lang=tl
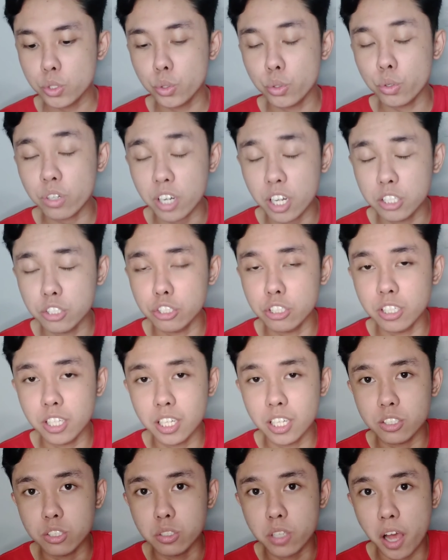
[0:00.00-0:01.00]
yung
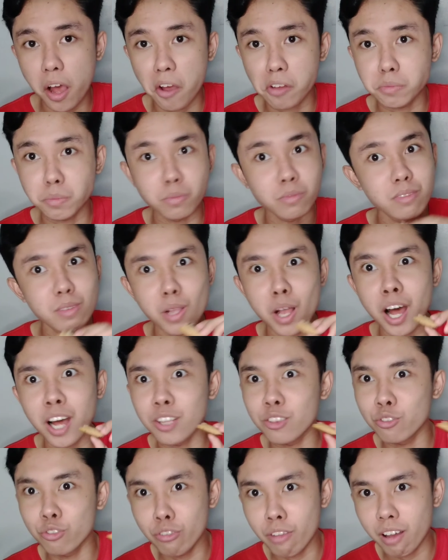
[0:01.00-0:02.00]
crunchiness niya
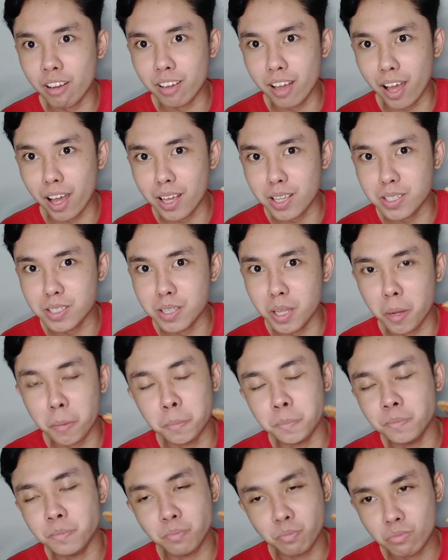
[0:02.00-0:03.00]
lahat na guys
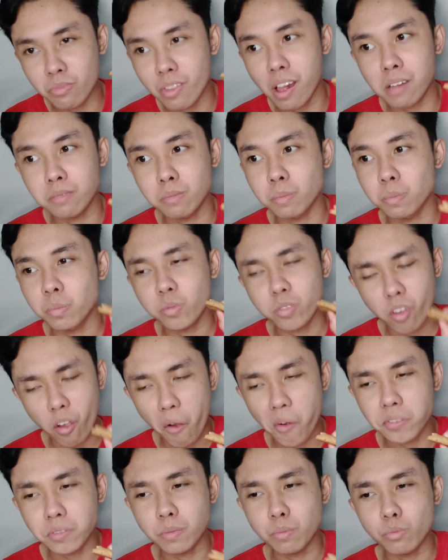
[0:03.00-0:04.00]
ng
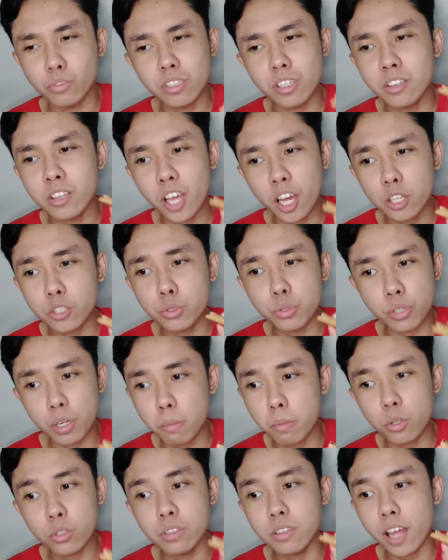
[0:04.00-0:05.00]
sa
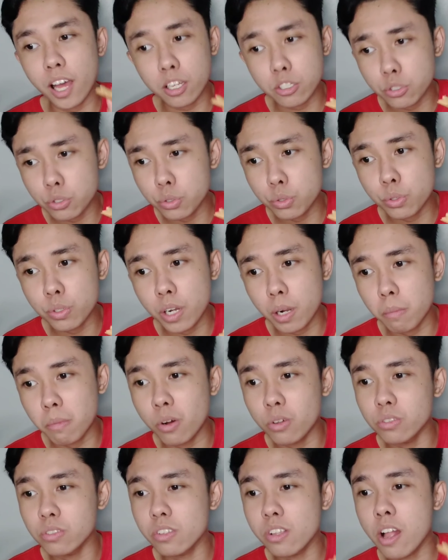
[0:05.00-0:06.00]
texture, about texture,
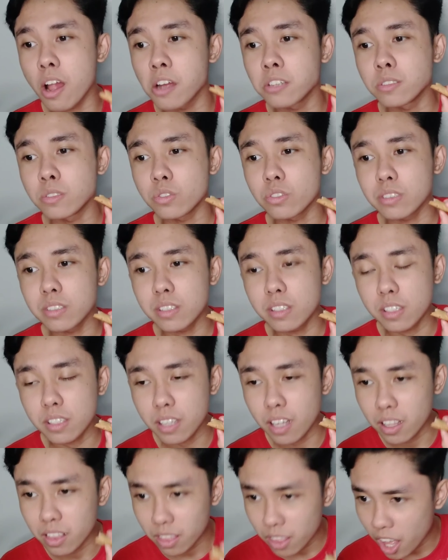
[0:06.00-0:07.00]
about
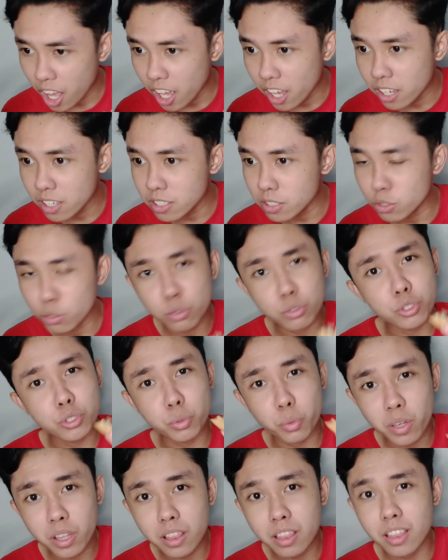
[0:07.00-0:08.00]
the taste, yung
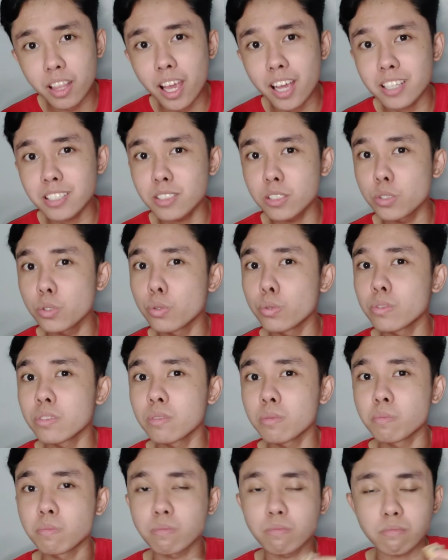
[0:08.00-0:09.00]
sweetness, yung
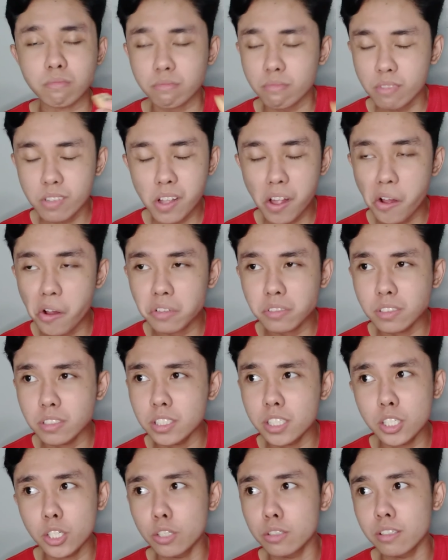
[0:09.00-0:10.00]

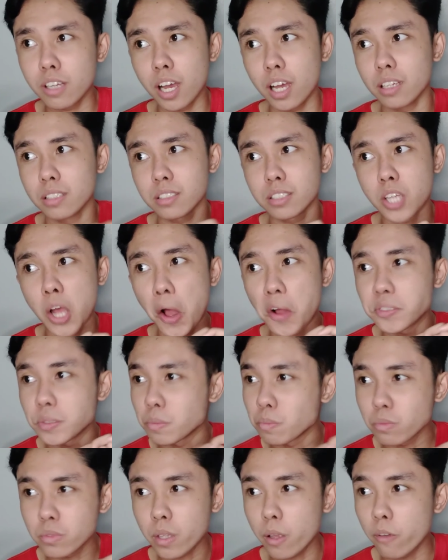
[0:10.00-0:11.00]
ayun guys.
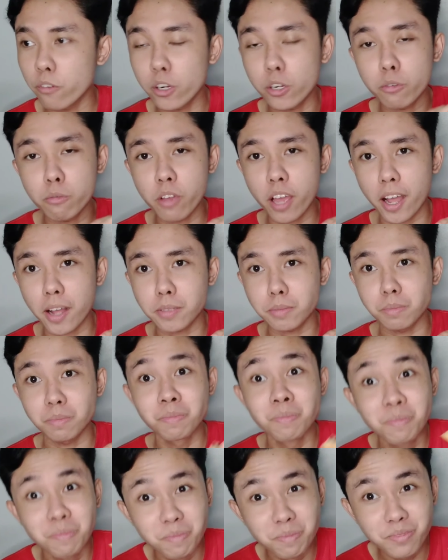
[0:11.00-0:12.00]
Perfect.
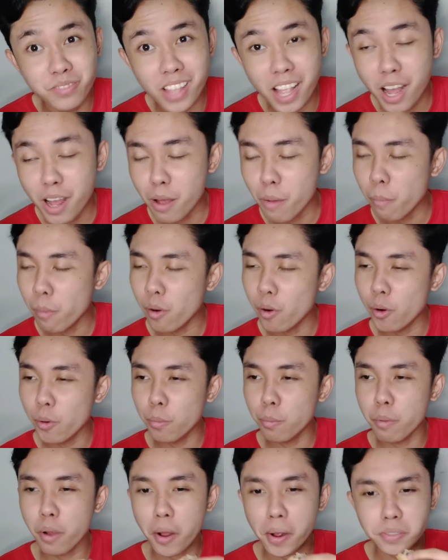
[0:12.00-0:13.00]

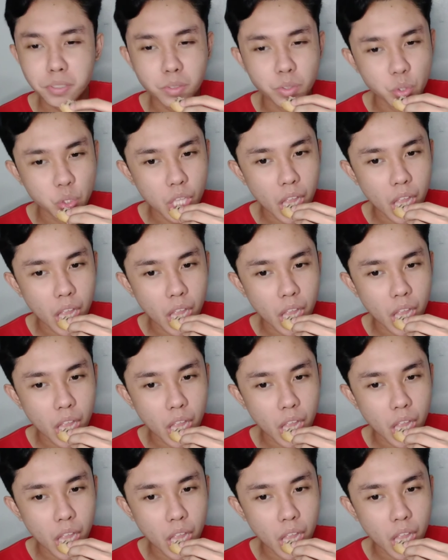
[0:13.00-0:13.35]
Perfect.